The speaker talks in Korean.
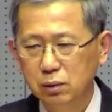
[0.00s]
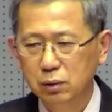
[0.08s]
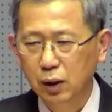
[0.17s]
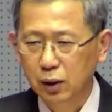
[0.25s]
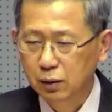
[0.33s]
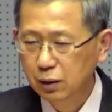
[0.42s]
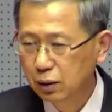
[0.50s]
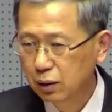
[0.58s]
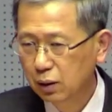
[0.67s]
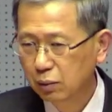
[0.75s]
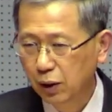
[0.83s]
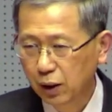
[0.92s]

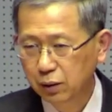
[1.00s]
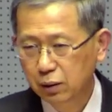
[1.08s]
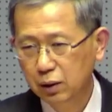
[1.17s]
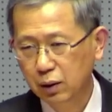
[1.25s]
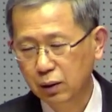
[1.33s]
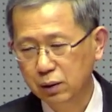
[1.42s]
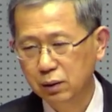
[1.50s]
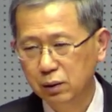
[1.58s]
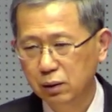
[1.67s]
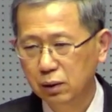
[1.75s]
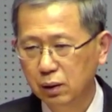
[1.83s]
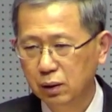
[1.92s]
아들한테 반역을 당해서
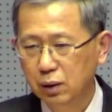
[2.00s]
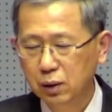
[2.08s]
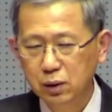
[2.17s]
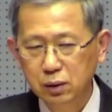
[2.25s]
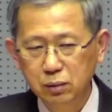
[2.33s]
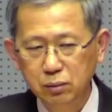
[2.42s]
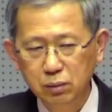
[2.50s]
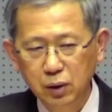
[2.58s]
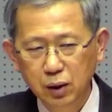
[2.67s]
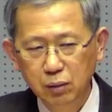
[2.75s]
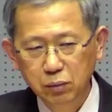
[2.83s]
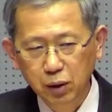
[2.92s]
지금
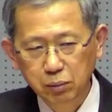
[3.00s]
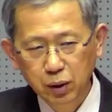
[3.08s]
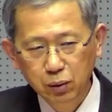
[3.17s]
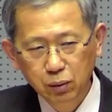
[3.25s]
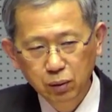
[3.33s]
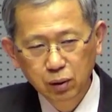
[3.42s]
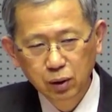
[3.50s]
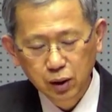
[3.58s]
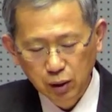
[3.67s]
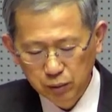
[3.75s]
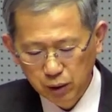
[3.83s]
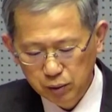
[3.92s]
맨발로
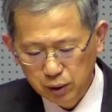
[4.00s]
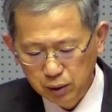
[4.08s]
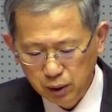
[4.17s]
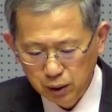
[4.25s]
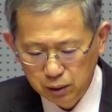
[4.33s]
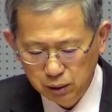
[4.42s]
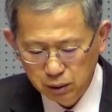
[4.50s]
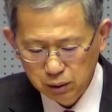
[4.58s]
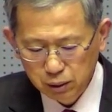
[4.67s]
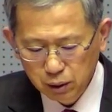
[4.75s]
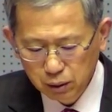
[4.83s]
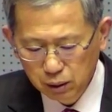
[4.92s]
감남산을 가는
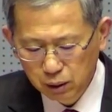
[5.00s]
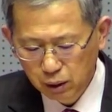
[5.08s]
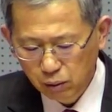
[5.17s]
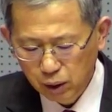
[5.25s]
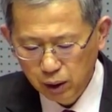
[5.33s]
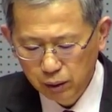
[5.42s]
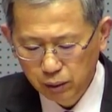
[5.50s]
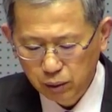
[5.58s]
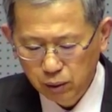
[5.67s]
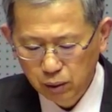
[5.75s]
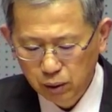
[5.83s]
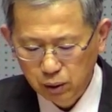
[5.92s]
그런
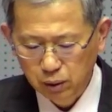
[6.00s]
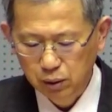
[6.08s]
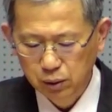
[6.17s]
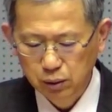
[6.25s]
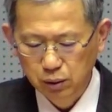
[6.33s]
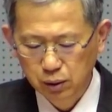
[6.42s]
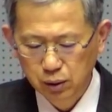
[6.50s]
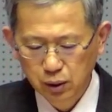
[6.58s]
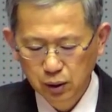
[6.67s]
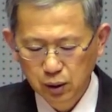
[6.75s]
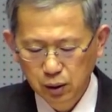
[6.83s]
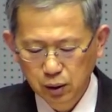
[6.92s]
혼란도 겪었죠.
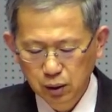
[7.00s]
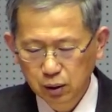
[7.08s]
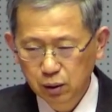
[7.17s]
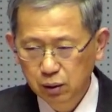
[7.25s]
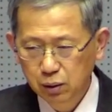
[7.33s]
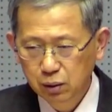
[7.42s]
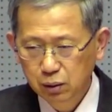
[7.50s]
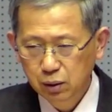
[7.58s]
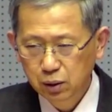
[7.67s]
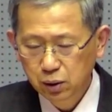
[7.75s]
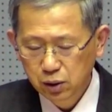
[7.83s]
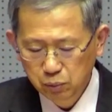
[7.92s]

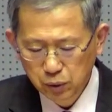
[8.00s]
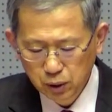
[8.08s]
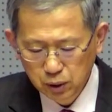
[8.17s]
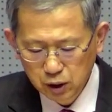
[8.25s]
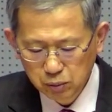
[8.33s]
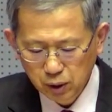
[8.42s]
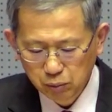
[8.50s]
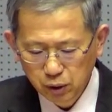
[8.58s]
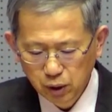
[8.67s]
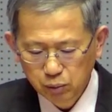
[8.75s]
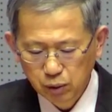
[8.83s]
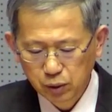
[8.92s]
그래서 10편
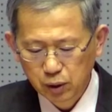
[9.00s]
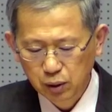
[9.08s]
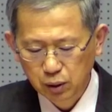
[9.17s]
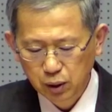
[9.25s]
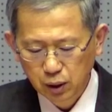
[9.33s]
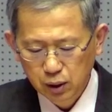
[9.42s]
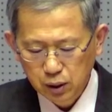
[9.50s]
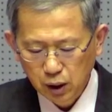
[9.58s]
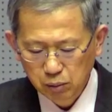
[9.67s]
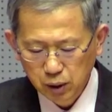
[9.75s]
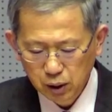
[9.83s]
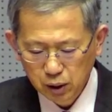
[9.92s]
23편에 보면
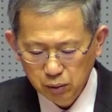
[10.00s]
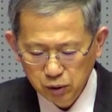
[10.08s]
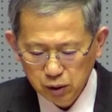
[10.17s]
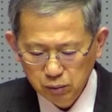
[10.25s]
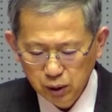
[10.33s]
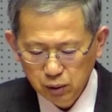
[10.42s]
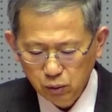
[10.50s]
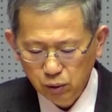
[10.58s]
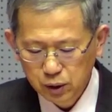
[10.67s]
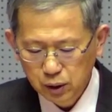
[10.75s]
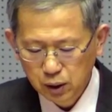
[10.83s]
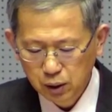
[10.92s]
사망의 음침한
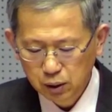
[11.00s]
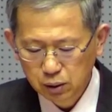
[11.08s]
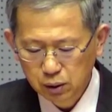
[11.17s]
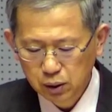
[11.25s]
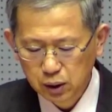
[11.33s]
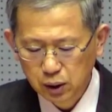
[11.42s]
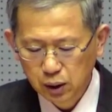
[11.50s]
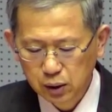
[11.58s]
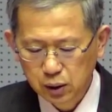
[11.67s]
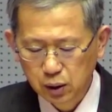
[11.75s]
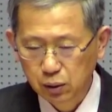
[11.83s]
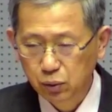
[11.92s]
골짜기를
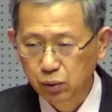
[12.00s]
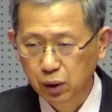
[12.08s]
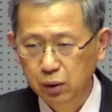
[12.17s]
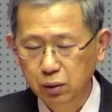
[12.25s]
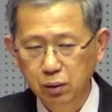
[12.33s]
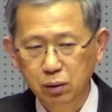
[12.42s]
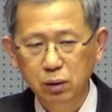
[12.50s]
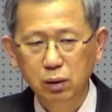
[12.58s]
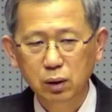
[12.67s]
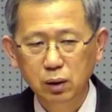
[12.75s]
지날지라도 그랬거든요.